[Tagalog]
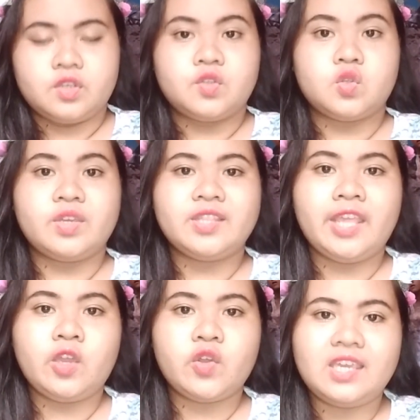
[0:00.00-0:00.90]
So,
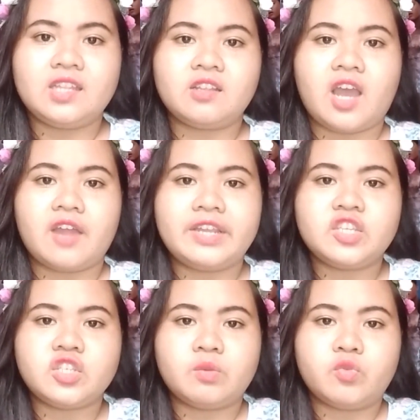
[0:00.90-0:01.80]
hindi ko
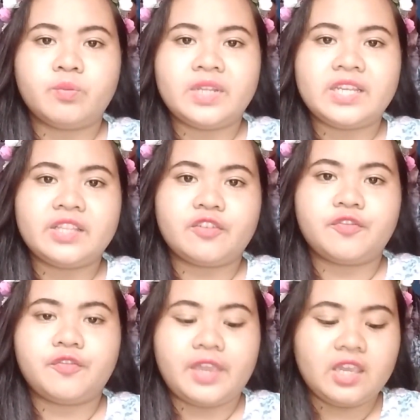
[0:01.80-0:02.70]
i-encourage na bumili ng
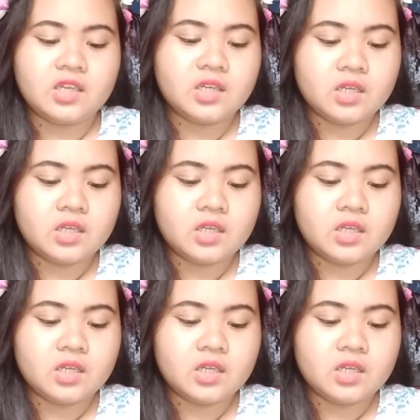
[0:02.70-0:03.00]
fake